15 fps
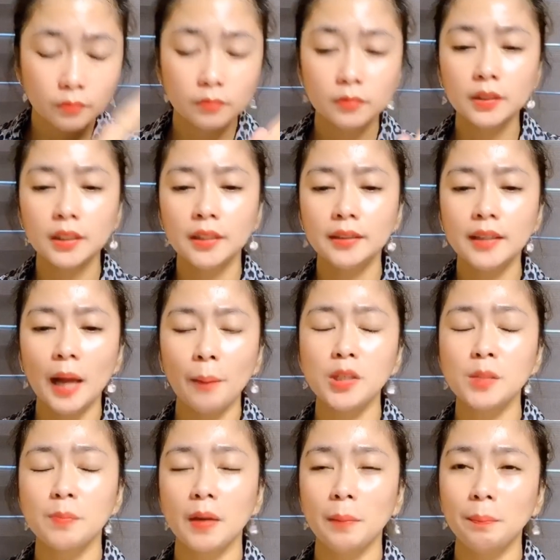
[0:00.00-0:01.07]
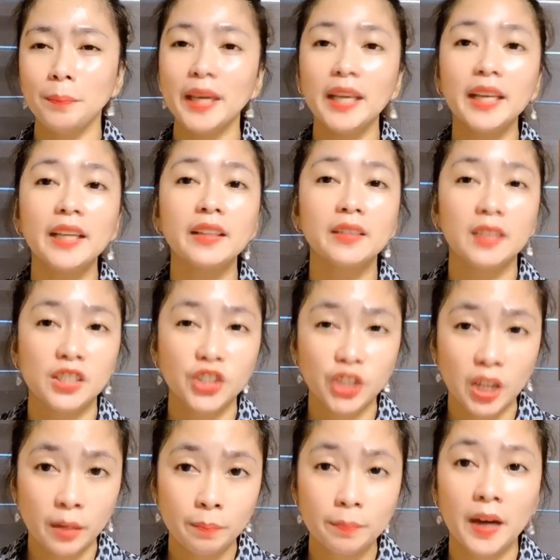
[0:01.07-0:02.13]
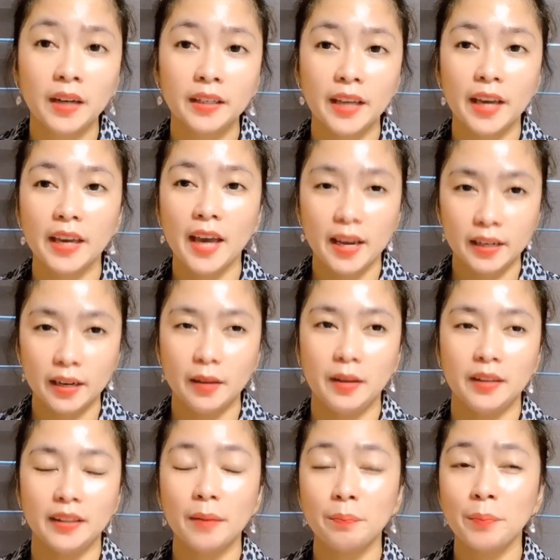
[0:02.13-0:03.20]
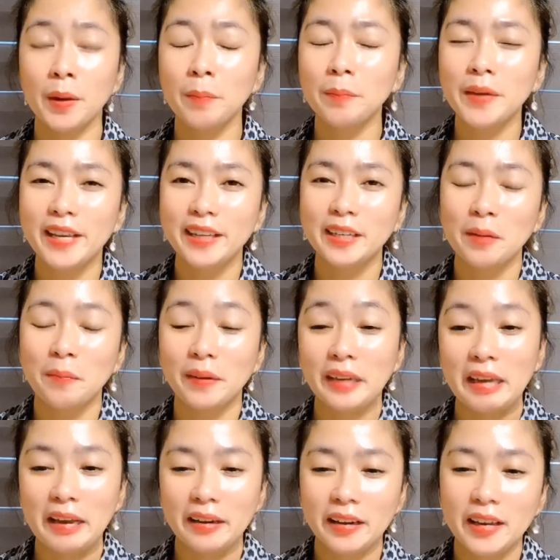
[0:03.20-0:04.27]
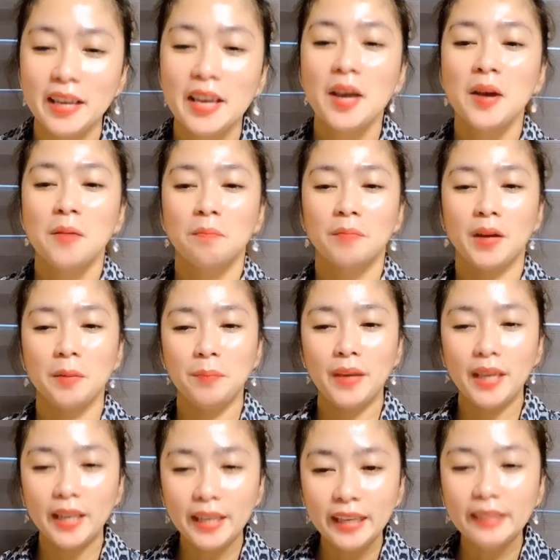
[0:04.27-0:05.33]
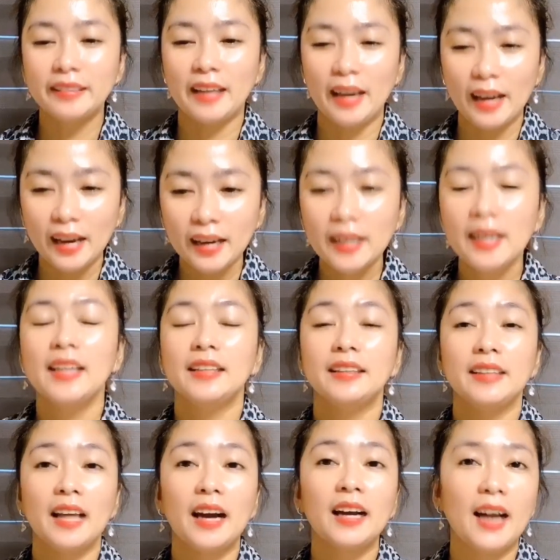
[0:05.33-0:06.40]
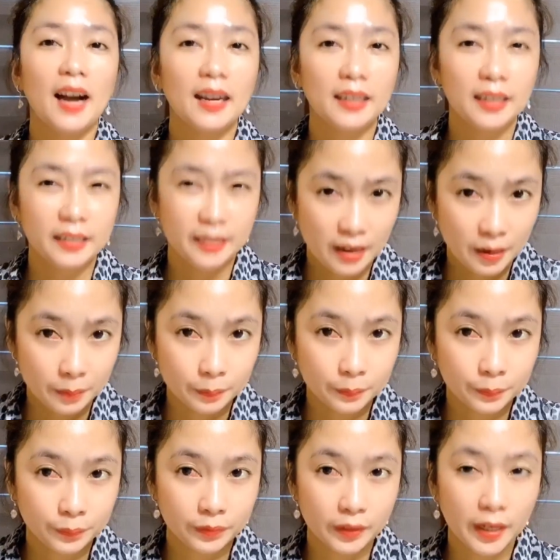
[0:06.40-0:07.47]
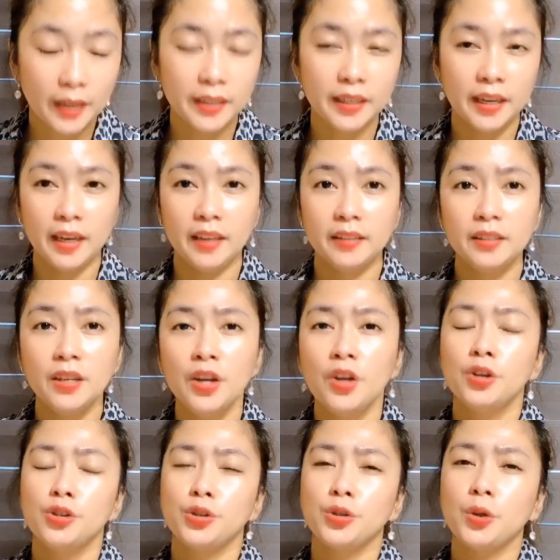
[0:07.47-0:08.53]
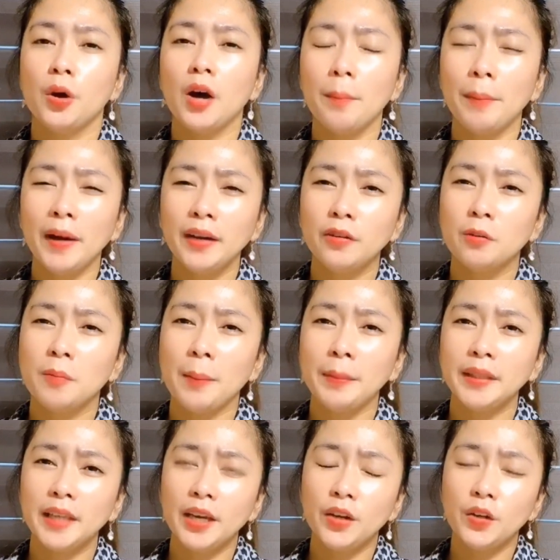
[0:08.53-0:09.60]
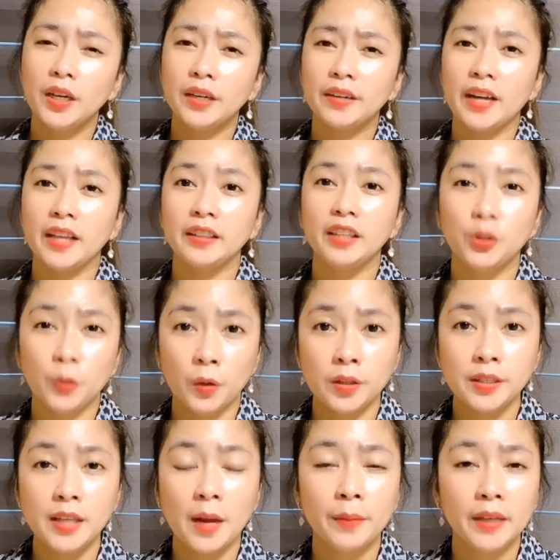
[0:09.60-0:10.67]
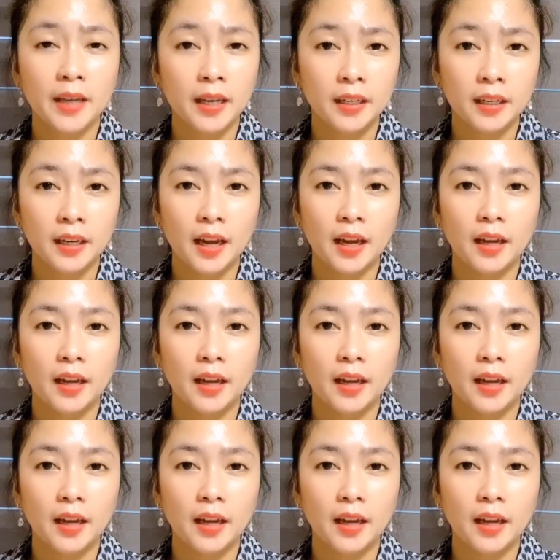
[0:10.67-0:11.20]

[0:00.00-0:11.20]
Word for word: Tapos may peeling din siyang pangyayari. Na, may peeling na pangyayari. May peeling na nagaganap. Ayan. So, kapag gumamit kayo ng retinol, sabi nga nila,